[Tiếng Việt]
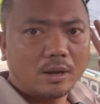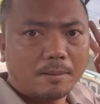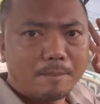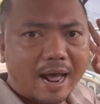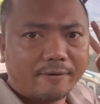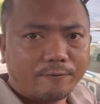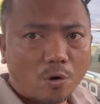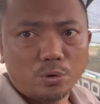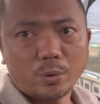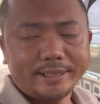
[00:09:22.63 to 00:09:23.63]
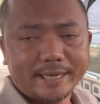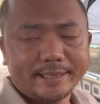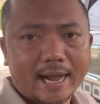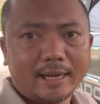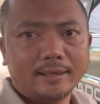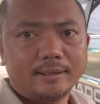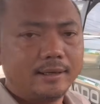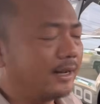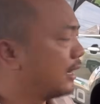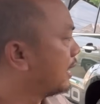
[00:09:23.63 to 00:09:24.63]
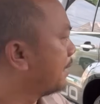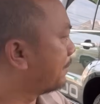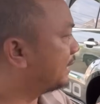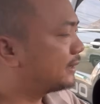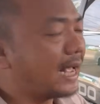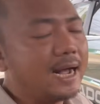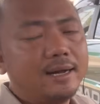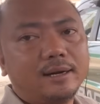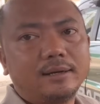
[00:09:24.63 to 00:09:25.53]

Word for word: bản full quý chị nha máy xăng